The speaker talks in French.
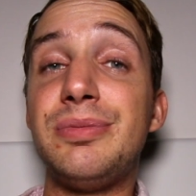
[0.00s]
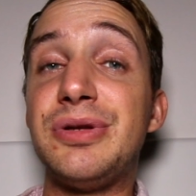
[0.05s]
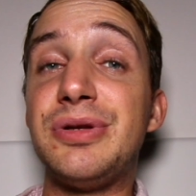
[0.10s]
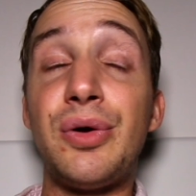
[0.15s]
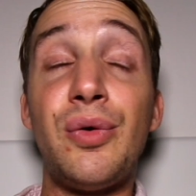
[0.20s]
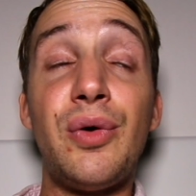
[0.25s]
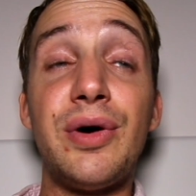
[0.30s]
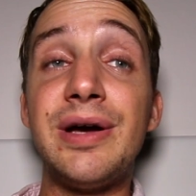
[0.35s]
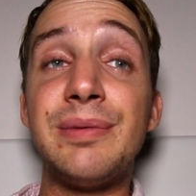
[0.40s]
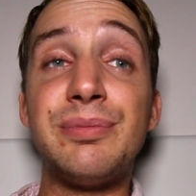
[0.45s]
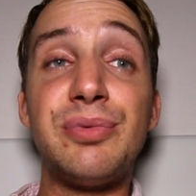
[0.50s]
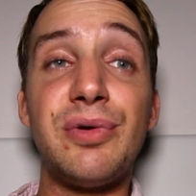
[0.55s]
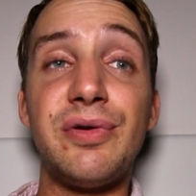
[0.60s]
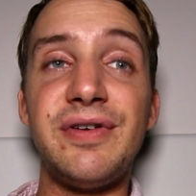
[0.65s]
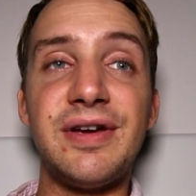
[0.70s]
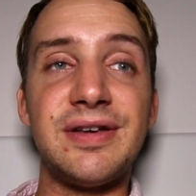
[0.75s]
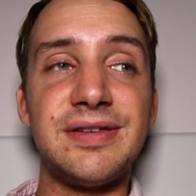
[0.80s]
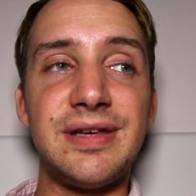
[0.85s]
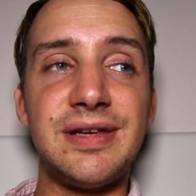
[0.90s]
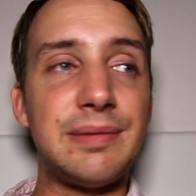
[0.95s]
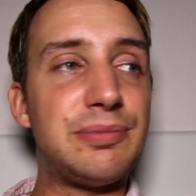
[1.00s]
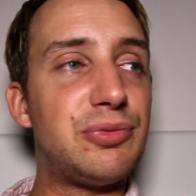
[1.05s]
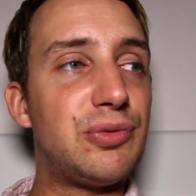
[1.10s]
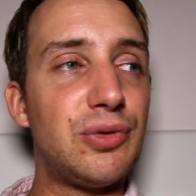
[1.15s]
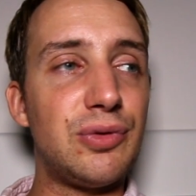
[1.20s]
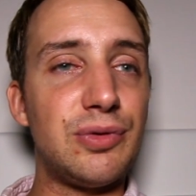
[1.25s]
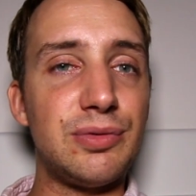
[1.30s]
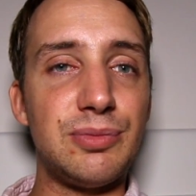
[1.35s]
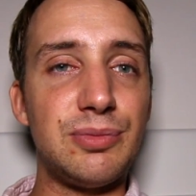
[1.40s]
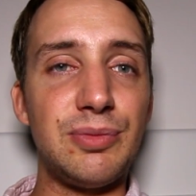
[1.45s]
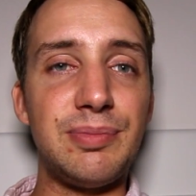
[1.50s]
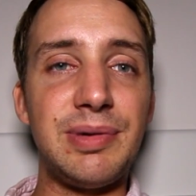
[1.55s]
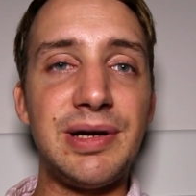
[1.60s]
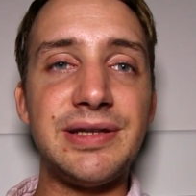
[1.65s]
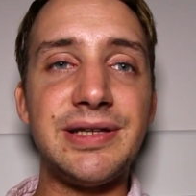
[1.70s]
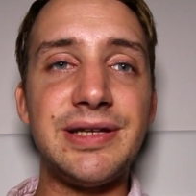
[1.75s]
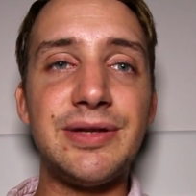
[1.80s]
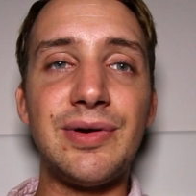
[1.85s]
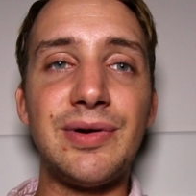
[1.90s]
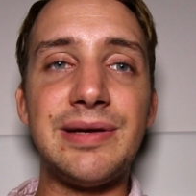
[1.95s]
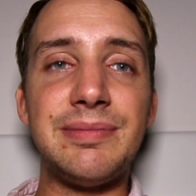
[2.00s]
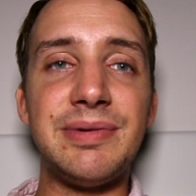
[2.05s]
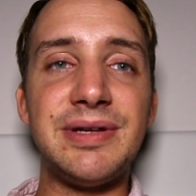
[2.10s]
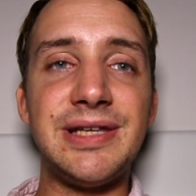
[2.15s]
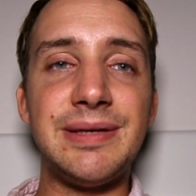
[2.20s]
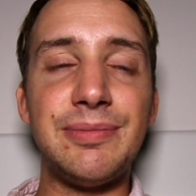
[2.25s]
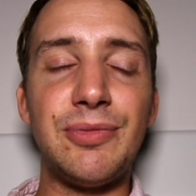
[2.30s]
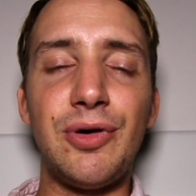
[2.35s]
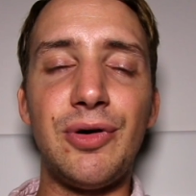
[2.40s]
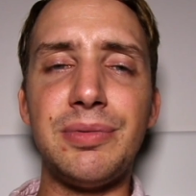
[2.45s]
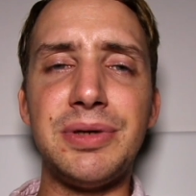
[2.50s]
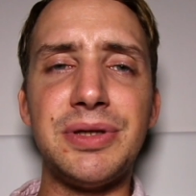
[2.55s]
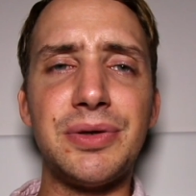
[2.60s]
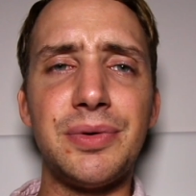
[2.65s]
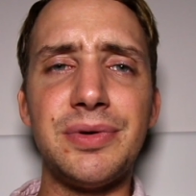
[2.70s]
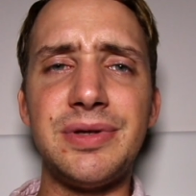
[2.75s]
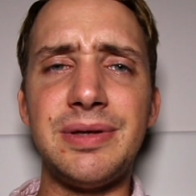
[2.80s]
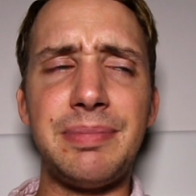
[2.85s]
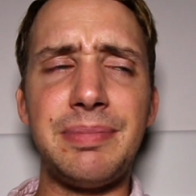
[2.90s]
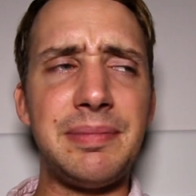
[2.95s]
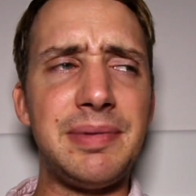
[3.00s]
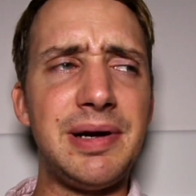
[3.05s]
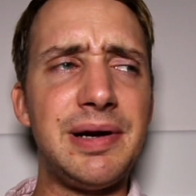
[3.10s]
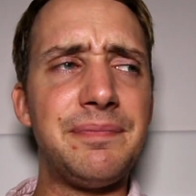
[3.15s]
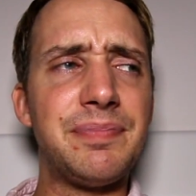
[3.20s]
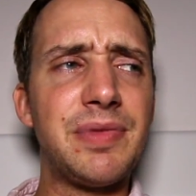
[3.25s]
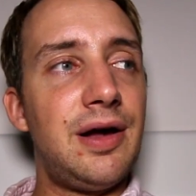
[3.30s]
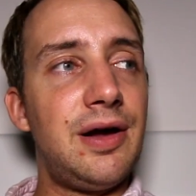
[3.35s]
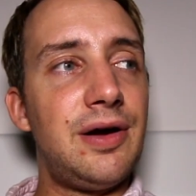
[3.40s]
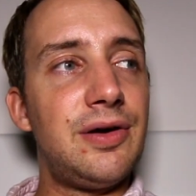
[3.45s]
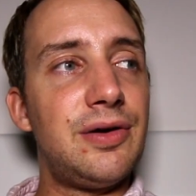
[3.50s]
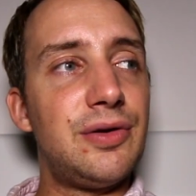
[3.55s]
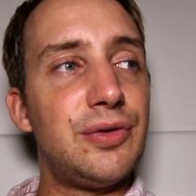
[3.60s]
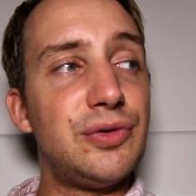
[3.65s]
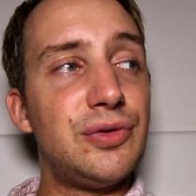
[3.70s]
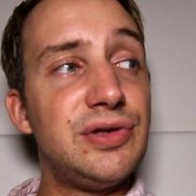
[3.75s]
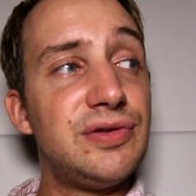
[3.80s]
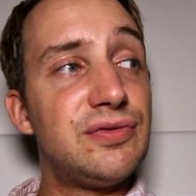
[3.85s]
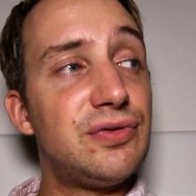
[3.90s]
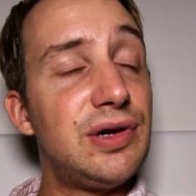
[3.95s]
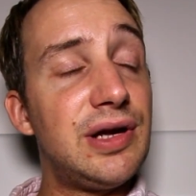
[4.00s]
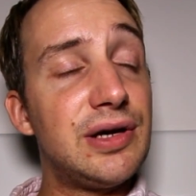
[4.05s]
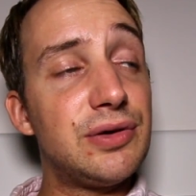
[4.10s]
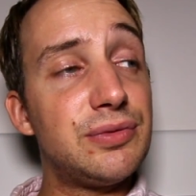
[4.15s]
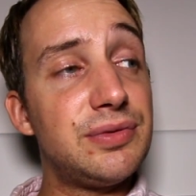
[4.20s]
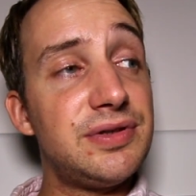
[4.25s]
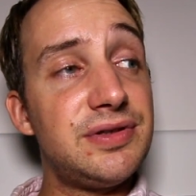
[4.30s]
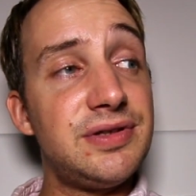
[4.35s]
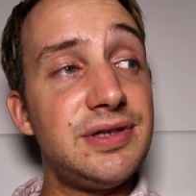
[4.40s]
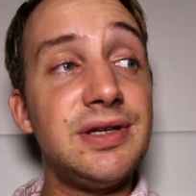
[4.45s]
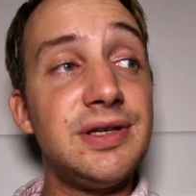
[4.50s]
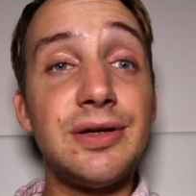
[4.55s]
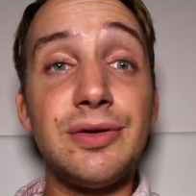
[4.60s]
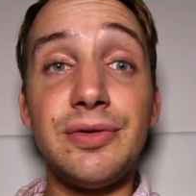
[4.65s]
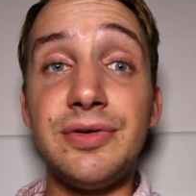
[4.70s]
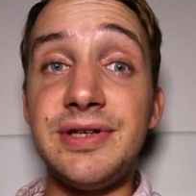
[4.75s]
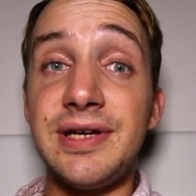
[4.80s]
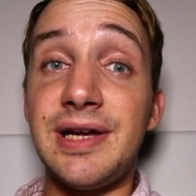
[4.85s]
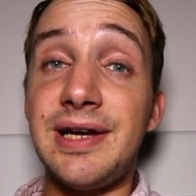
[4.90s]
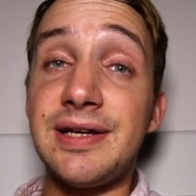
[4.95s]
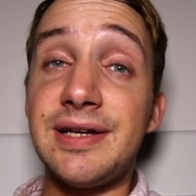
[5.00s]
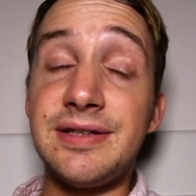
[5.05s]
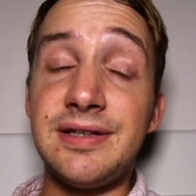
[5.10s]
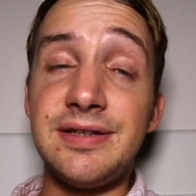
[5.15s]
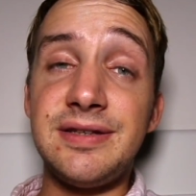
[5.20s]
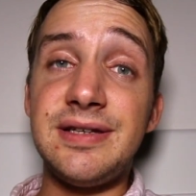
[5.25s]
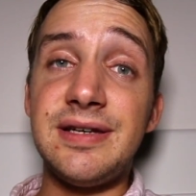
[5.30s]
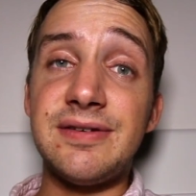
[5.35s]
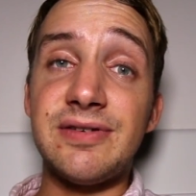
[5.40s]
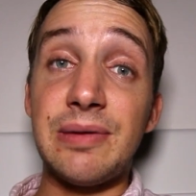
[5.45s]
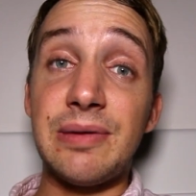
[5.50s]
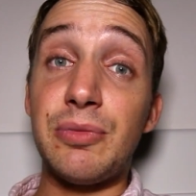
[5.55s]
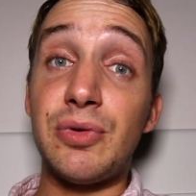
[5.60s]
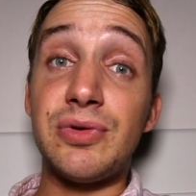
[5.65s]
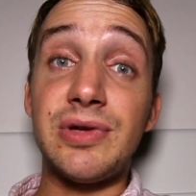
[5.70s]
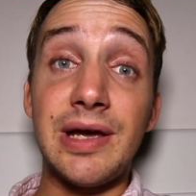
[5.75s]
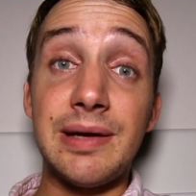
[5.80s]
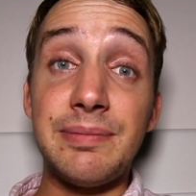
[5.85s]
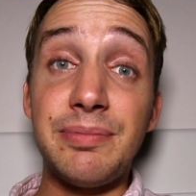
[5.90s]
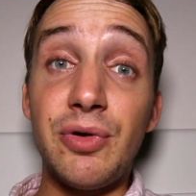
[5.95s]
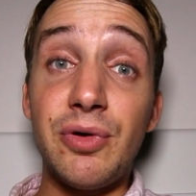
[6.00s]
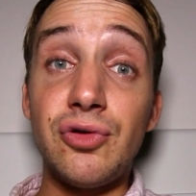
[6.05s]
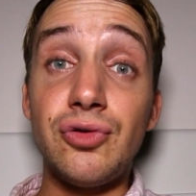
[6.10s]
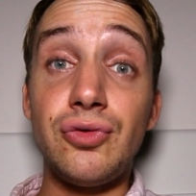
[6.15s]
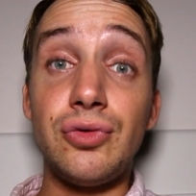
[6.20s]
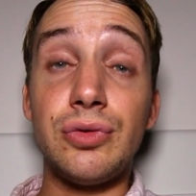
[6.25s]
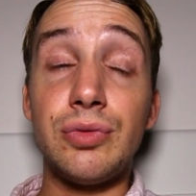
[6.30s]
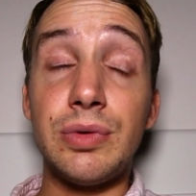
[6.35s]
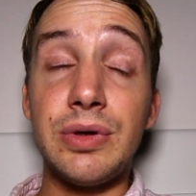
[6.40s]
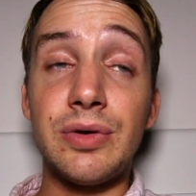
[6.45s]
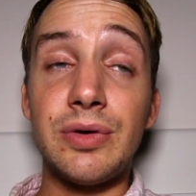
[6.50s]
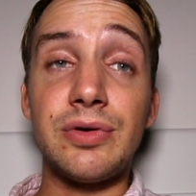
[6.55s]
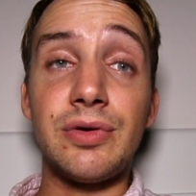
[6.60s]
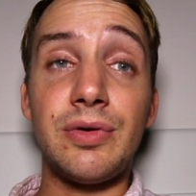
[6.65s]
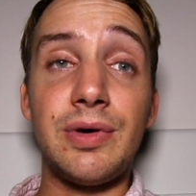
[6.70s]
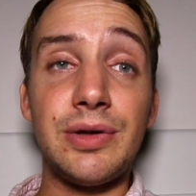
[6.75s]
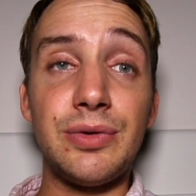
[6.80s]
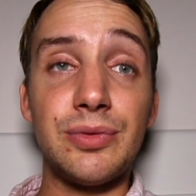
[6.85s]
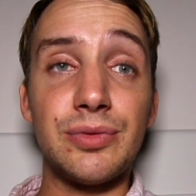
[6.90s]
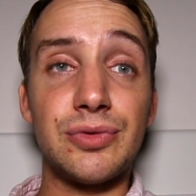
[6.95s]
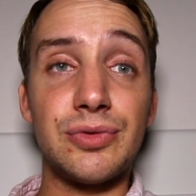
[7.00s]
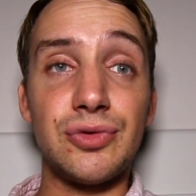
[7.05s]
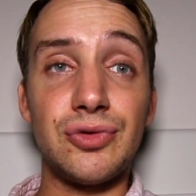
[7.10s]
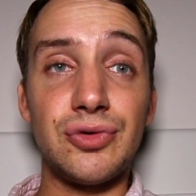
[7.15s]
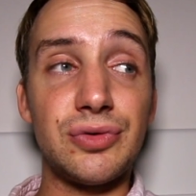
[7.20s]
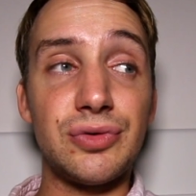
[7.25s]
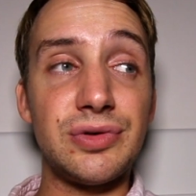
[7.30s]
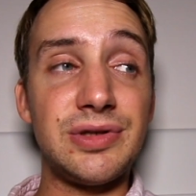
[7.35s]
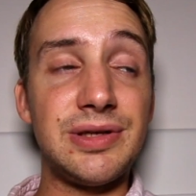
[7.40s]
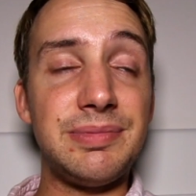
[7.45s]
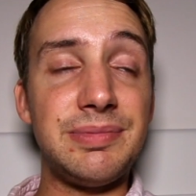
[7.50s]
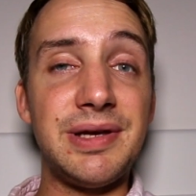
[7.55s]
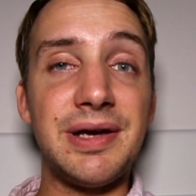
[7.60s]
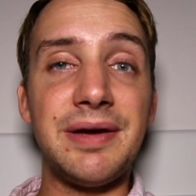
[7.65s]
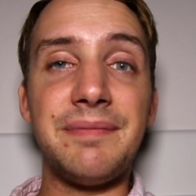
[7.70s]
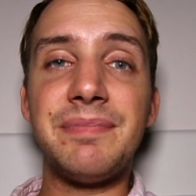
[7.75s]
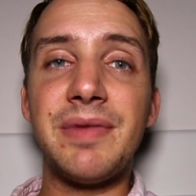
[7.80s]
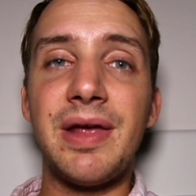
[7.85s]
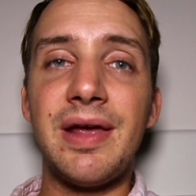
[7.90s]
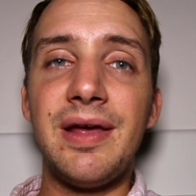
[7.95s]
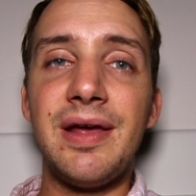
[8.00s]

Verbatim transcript: le métro, rien que pour faire ça, pour euh, me balader dans les bâtiments en métro, c'est pas mal. au niveau linguistique, le dialecte ici est vraiment très proche du Guyang donc connais bien.